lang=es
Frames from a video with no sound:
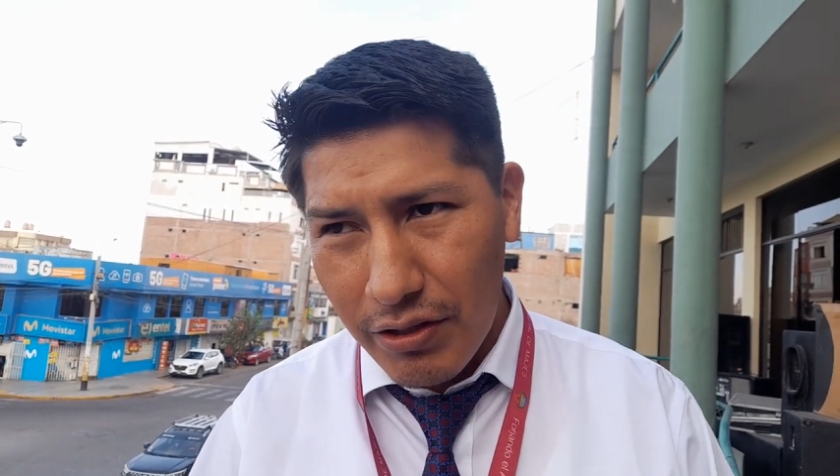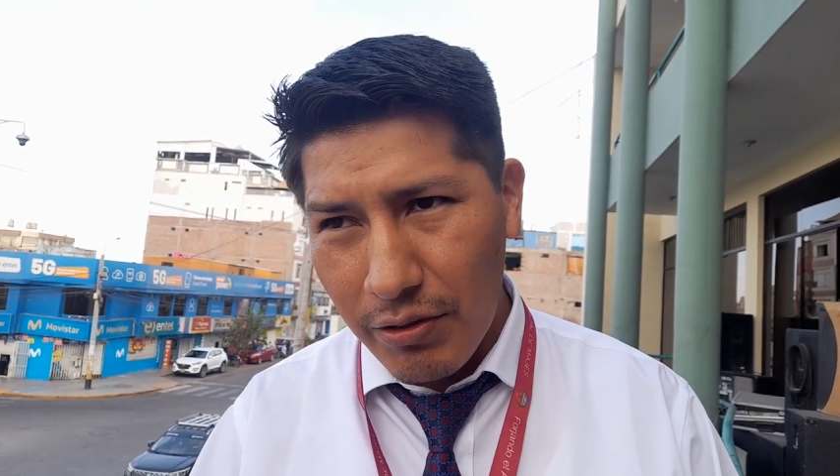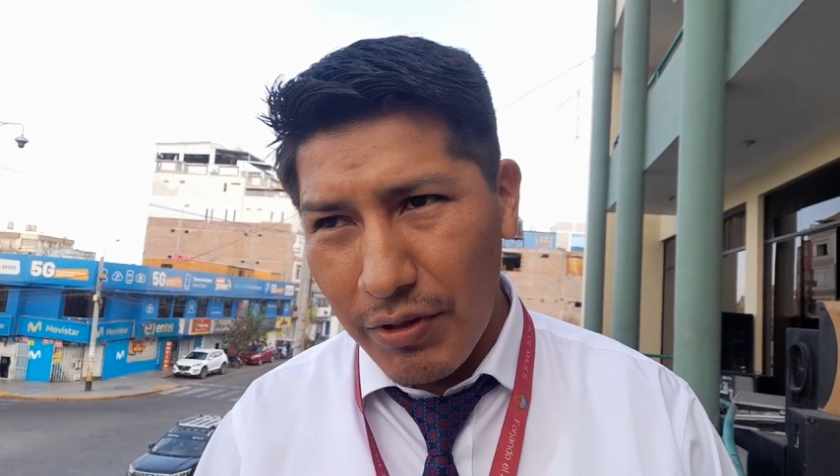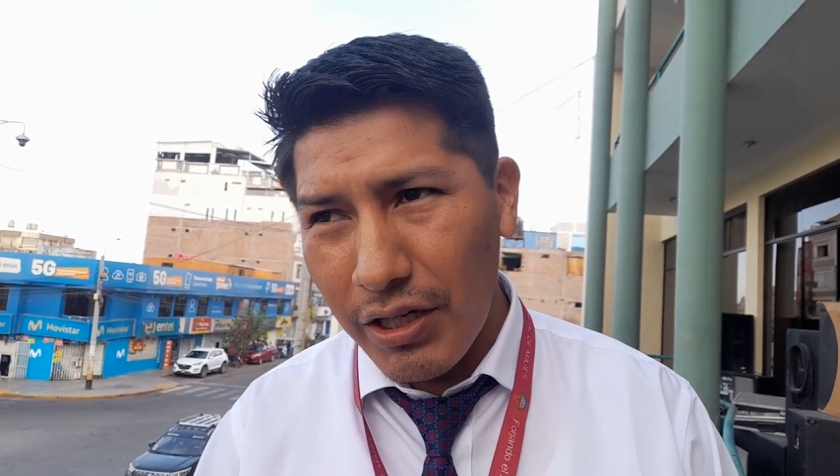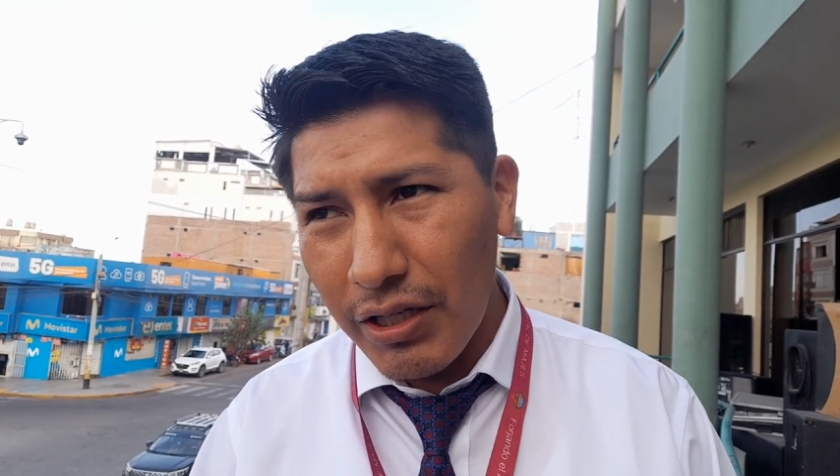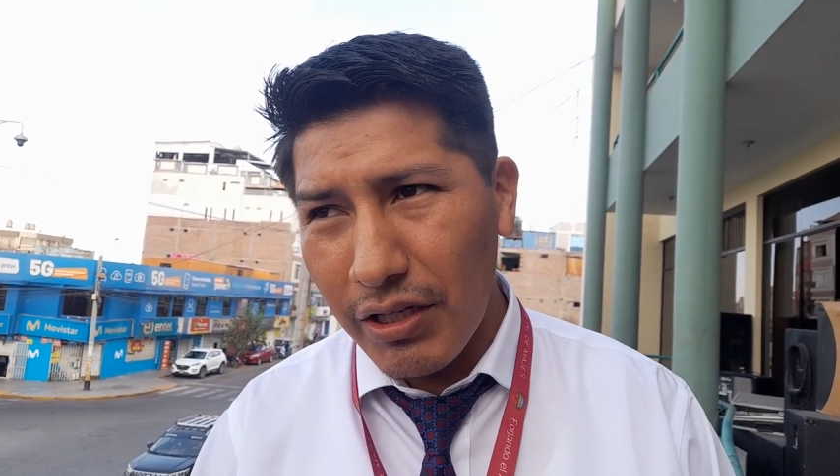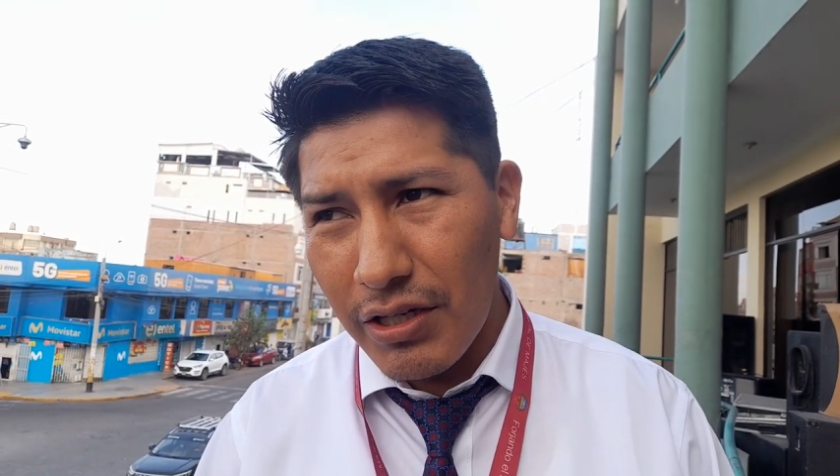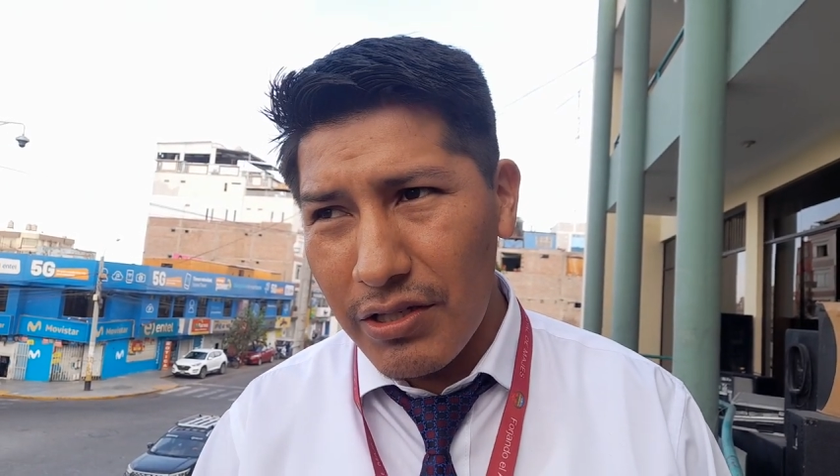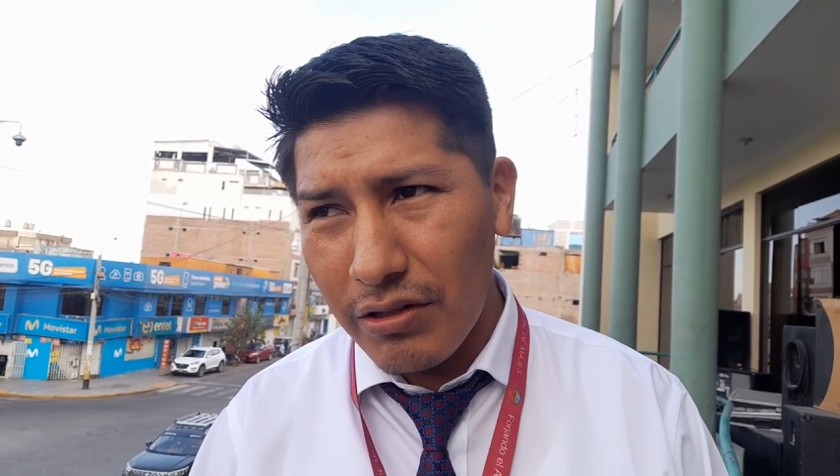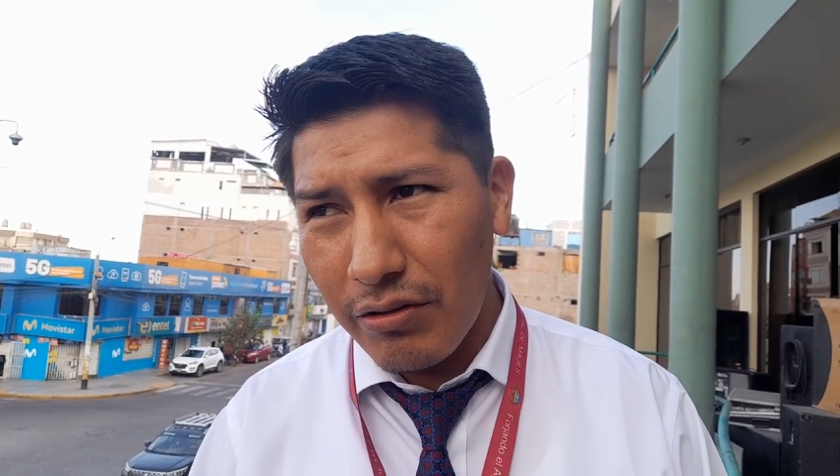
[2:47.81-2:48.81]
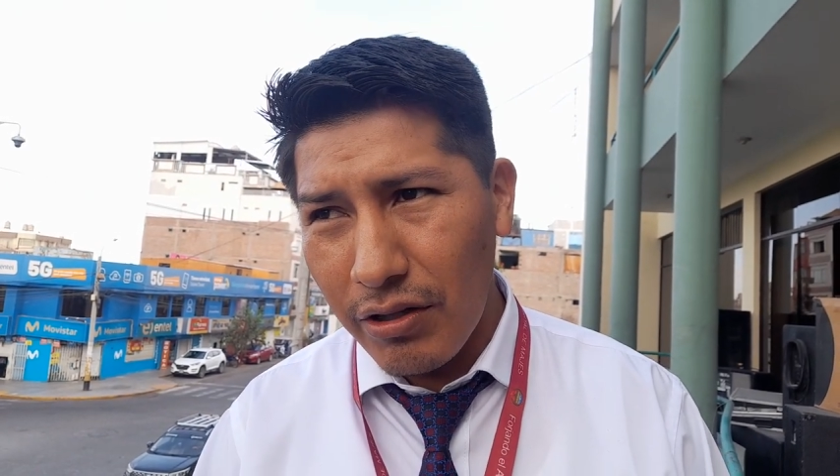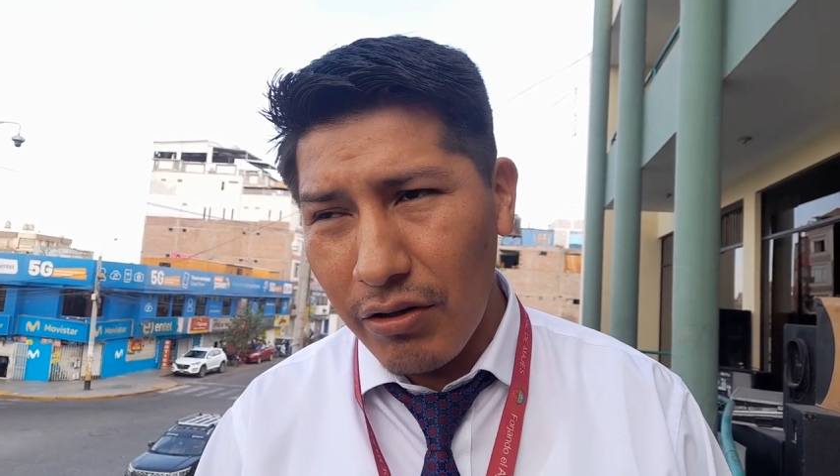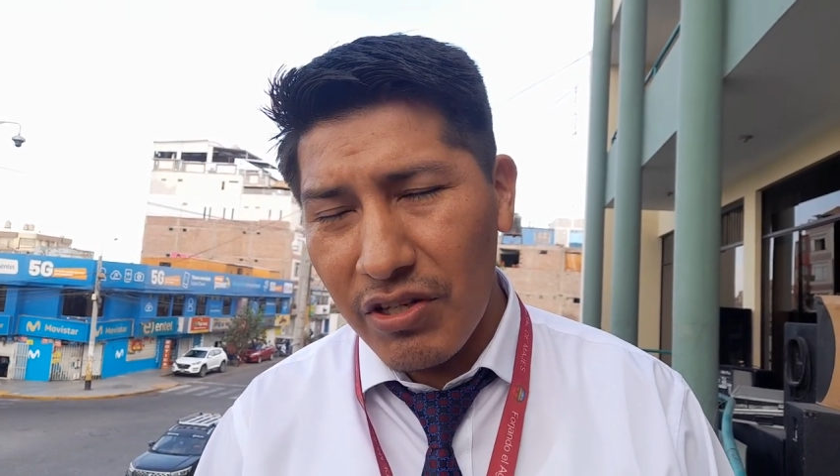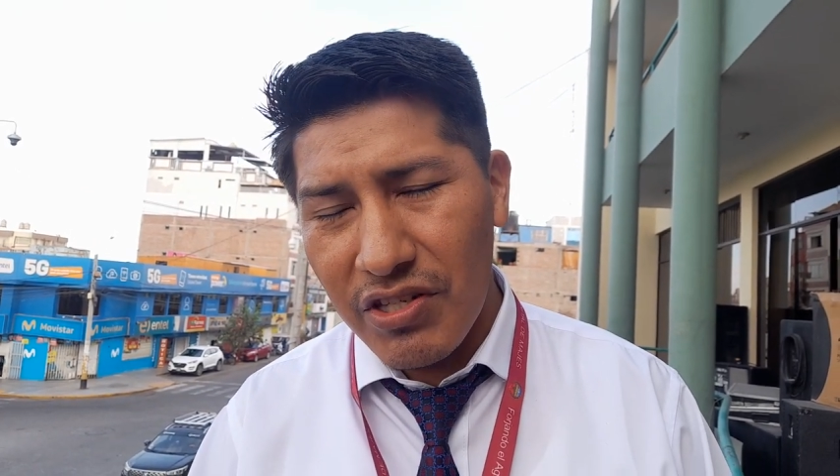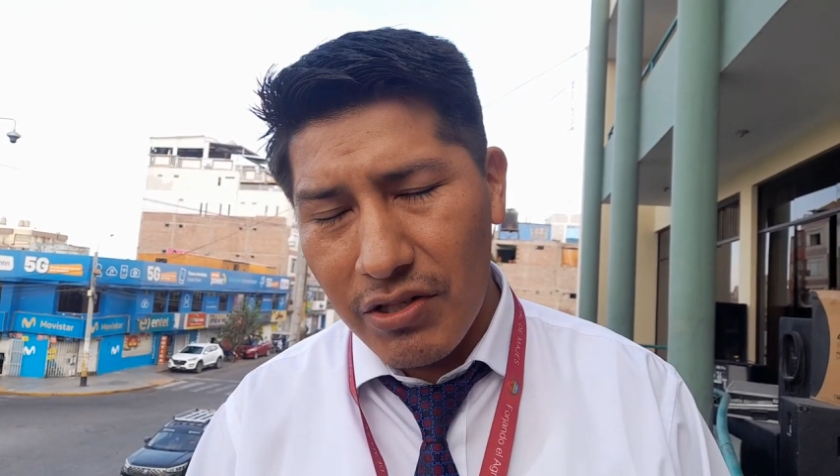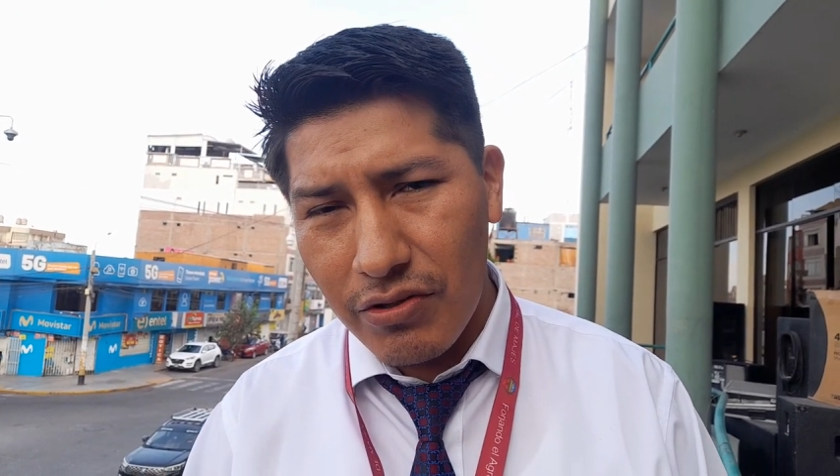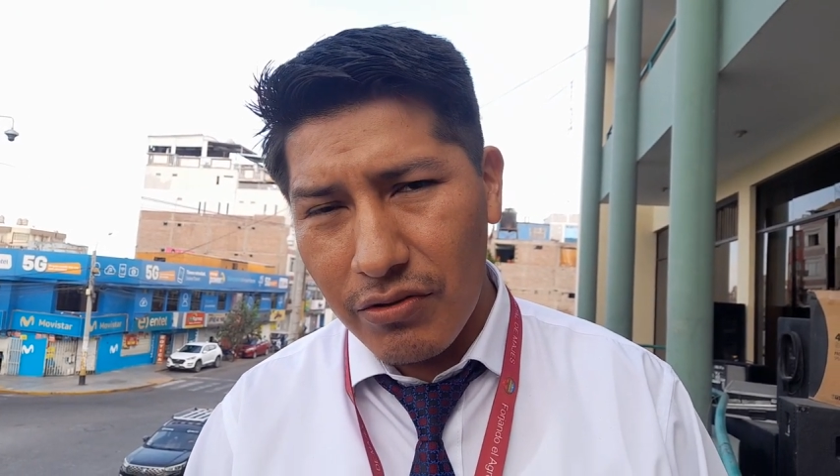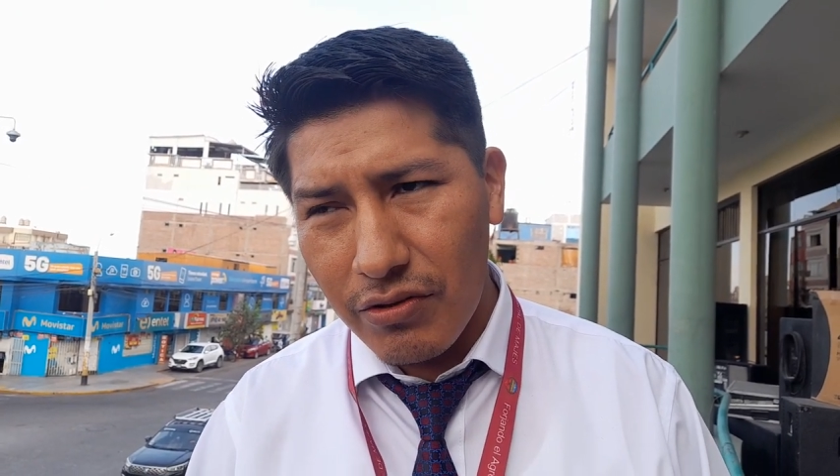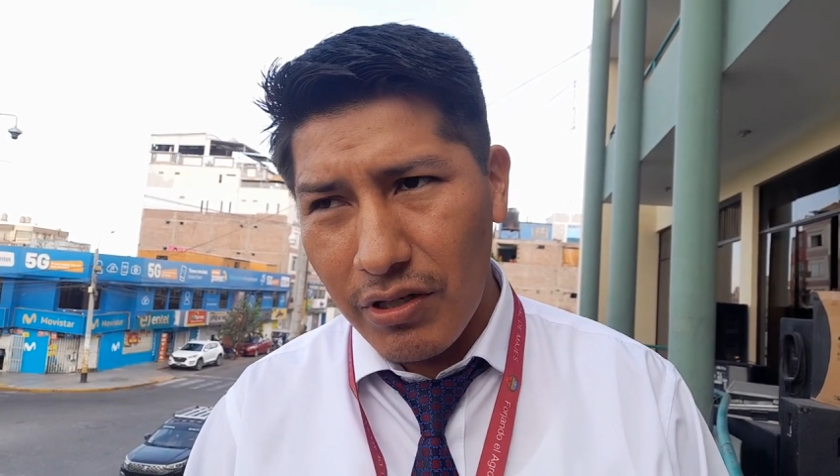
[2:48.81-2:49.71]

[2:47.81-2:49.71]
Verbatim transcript: que vienen ingresando al día, es eso.